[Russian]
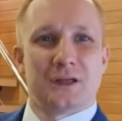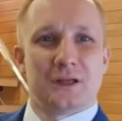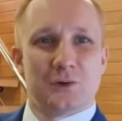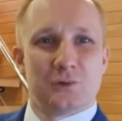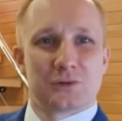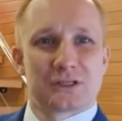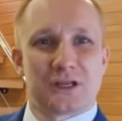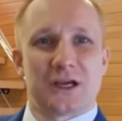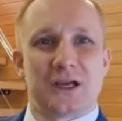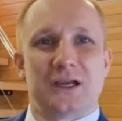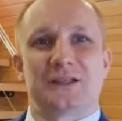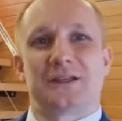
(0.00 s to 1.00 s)
и
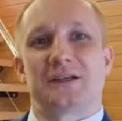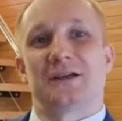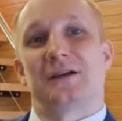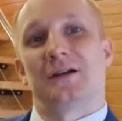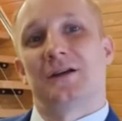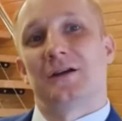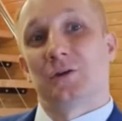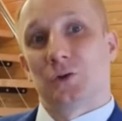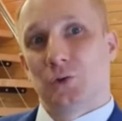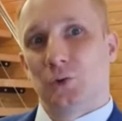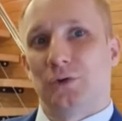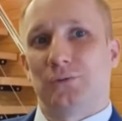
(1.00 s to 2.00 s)
узнаете
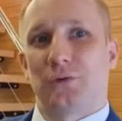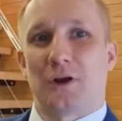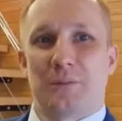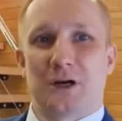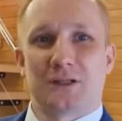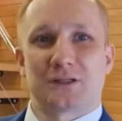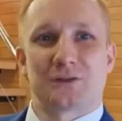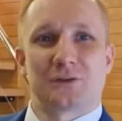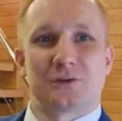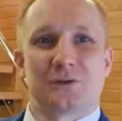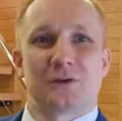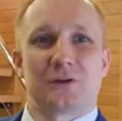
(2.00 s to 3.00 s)
ту
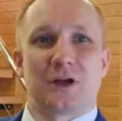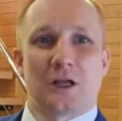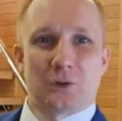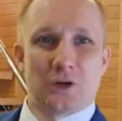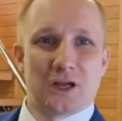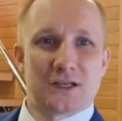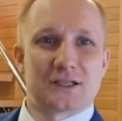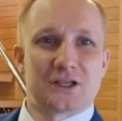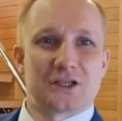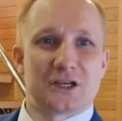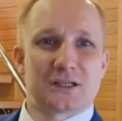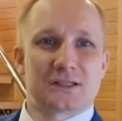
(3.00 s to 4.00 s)
информацию, которая
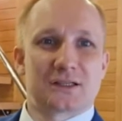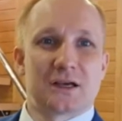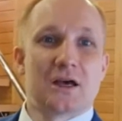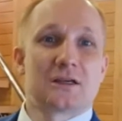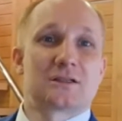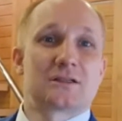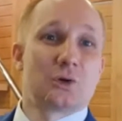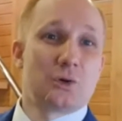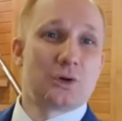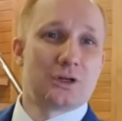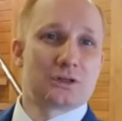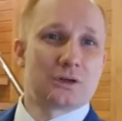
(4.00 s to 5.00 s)
сейчас
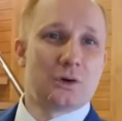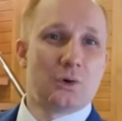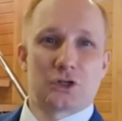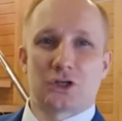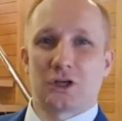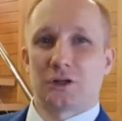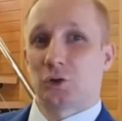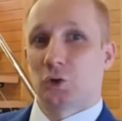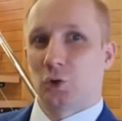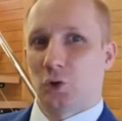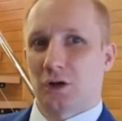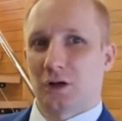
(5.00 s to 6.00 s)
стоит очень
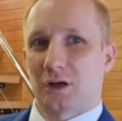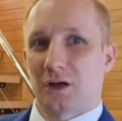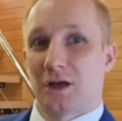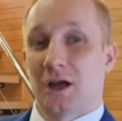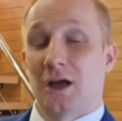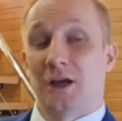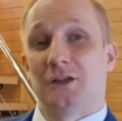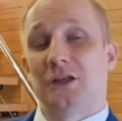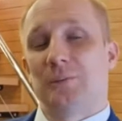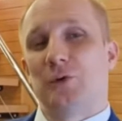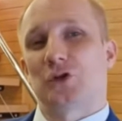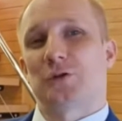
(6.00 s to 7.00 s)
дорого – и
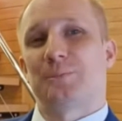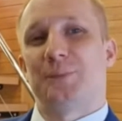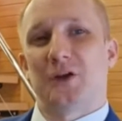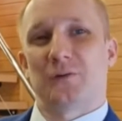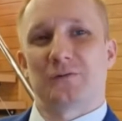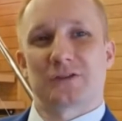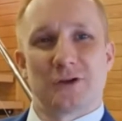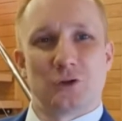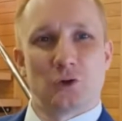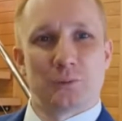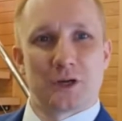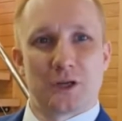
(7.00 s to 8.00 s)
ты будешь первым в
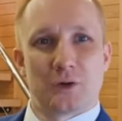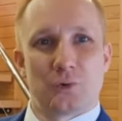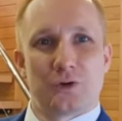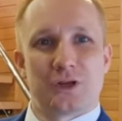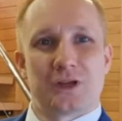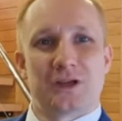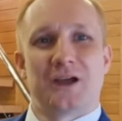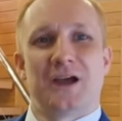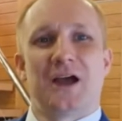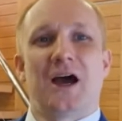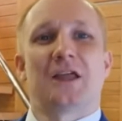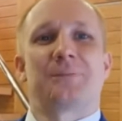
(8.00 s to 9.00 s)
своем регионе.
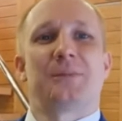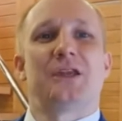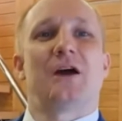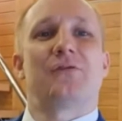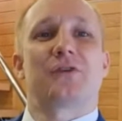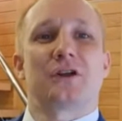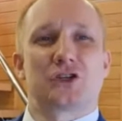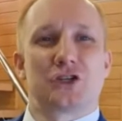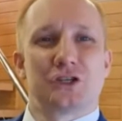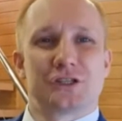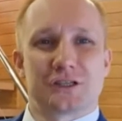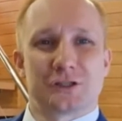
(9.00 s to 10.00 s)
От меня
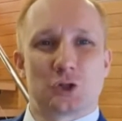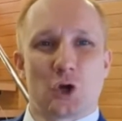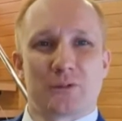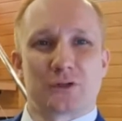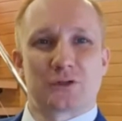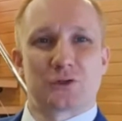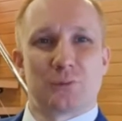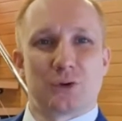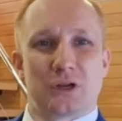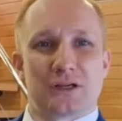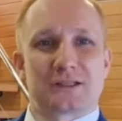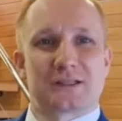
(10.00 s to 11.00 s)
франшиза стоимостью
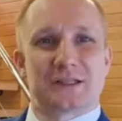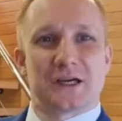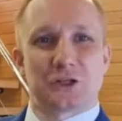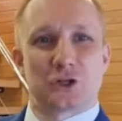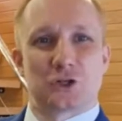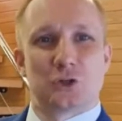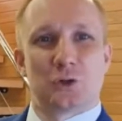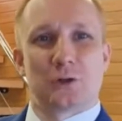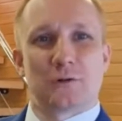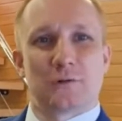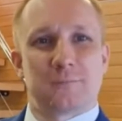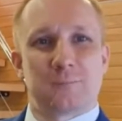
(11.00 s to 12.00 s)
более 100 тысяч
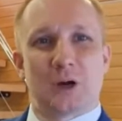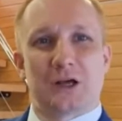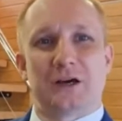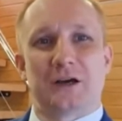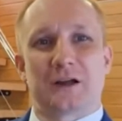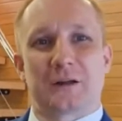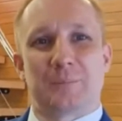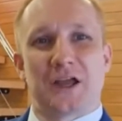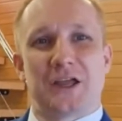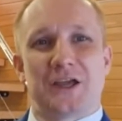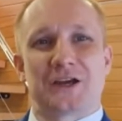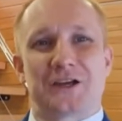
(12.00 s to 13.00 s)
долларов. Подарок.
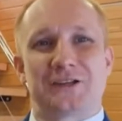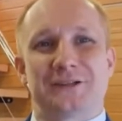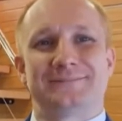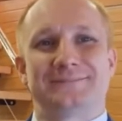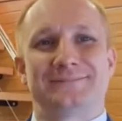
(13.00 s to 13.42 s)
Поехали.